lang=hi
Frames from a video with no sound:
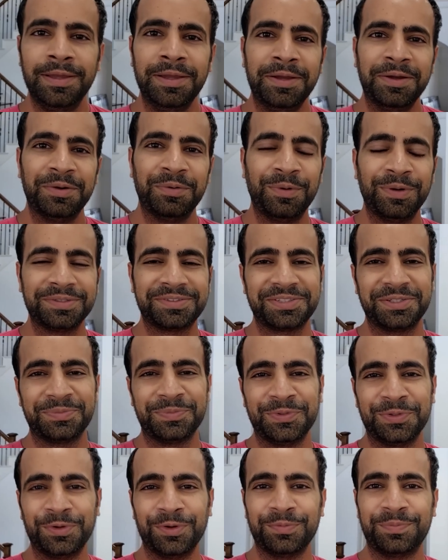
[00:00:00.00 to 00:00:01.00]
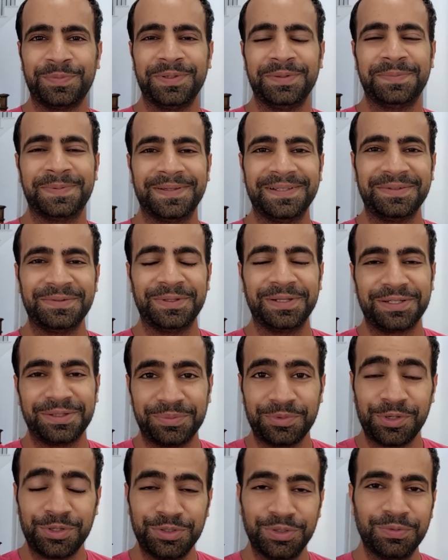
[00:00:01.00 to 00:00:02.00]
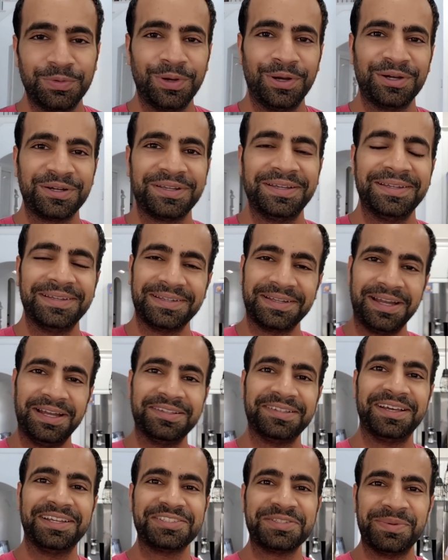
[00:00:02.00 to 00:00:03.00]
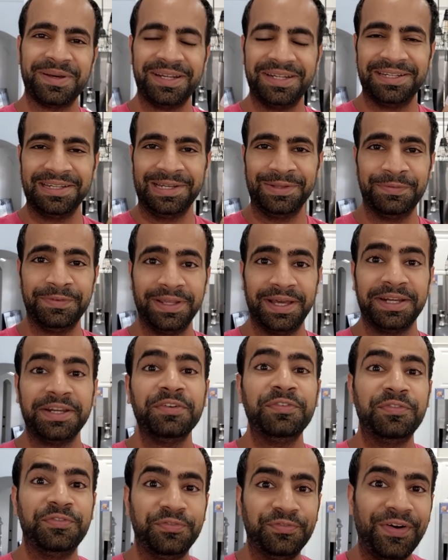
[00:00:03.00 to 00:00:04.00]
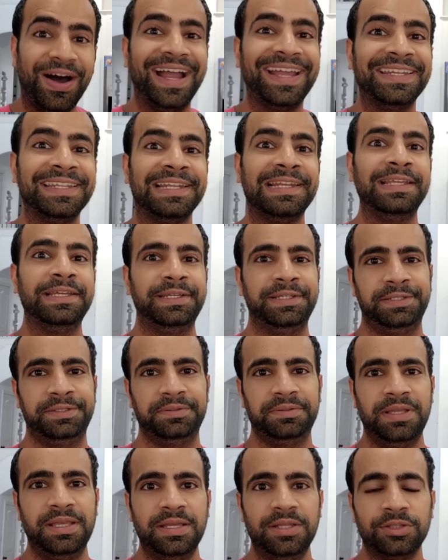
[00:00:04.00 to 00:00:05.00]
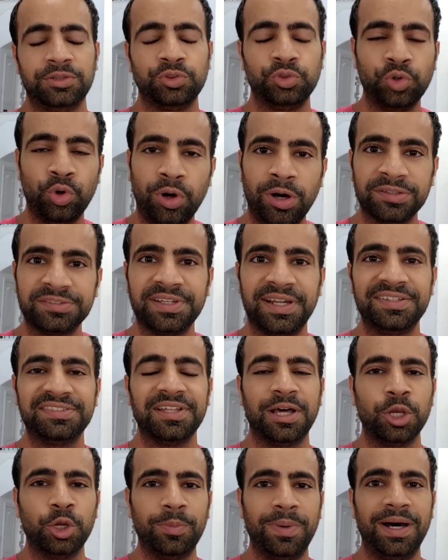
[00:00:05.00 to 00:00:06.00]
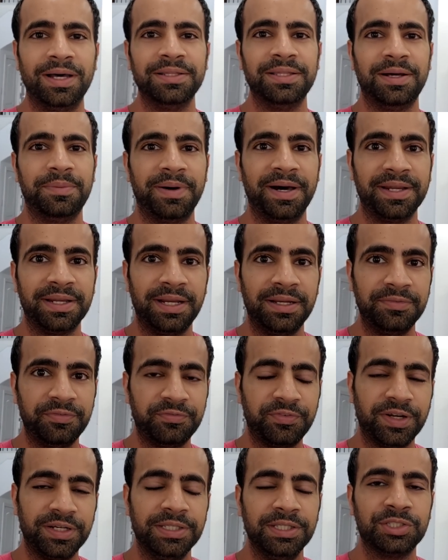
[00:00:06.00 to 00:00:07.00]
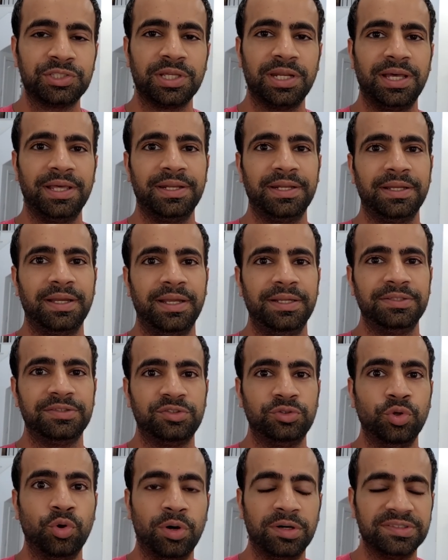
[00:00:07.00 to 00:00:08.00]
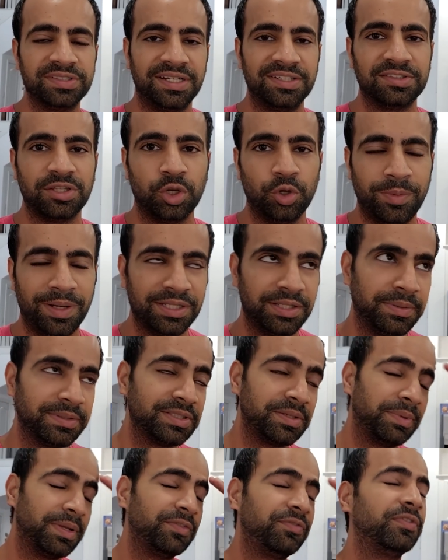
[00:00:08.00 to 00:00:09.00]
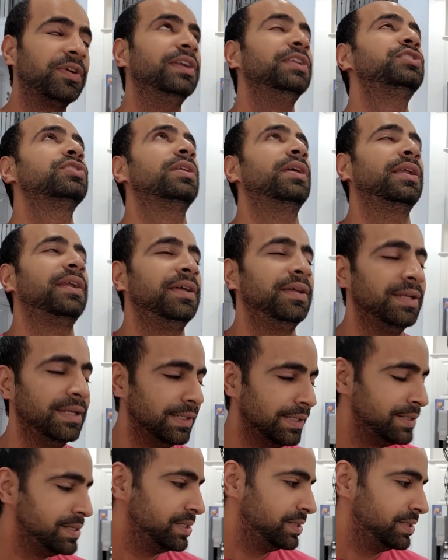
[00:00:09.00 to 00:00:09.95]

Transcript: व्हाट्सअप ब्यूरो पीपल वेलकम टू न्यू ब्लॉग गाइज आज हमारी डिलीवरी आ रही है फाइनली 2000 सालों बाद हमारा फर्नीचर आ रहा है गाइज 2000 सालों बाद हमारा फर्नीचर आ रहा है